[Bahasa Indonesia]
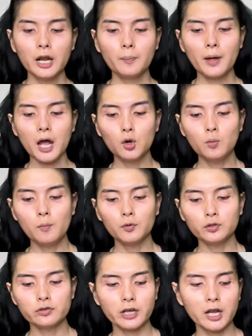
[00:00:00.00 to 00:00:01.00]
kenapa aku
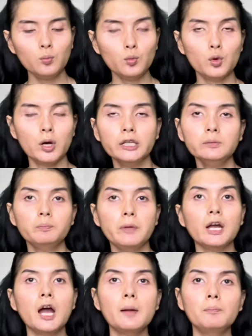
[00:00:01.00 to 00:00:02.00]
memutuskan buat
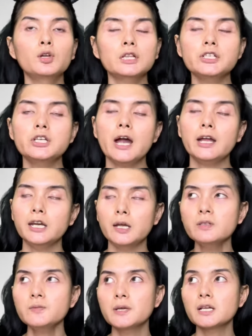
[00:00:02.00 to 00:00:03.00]
make up Morticia
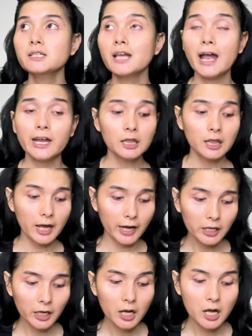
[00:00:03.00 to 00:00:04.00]
Adams? Because I
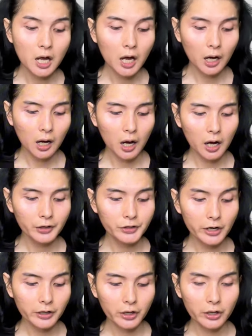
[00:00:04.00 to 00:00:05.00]
like uh,
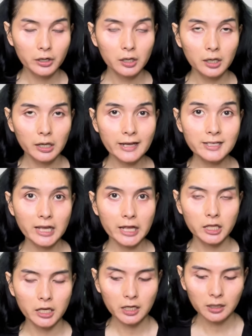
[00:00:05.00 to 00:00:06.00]
dark girl
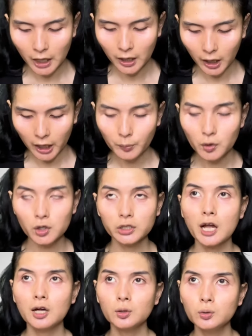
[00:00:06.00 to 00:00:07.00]
aesthetic. Karena menurut
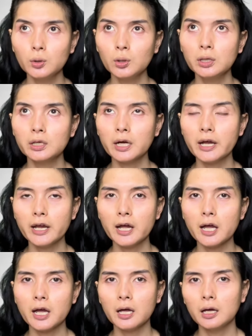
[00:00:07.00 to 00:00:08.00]
aku
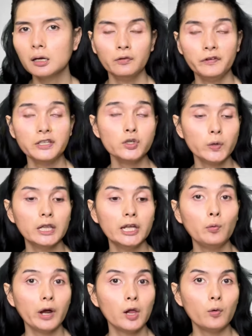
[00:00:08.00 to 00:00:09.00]
kayak fits really
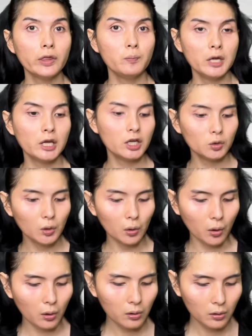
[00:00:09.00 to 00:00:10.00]
well with me gitu
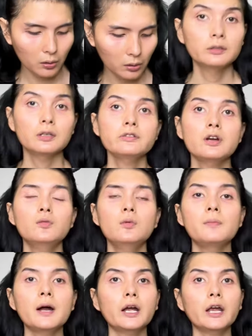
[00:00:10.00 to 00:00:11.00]
loh. Terus aku
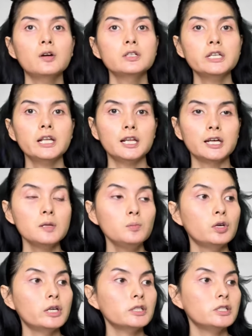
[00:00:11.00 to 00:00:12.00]
mau pakai concealer
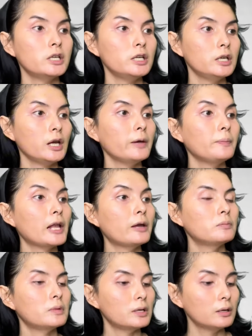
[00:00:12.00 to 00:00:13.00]
buat jadi eye
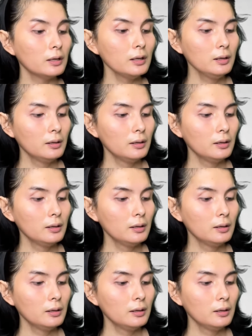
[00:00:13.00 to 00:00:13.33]
primer.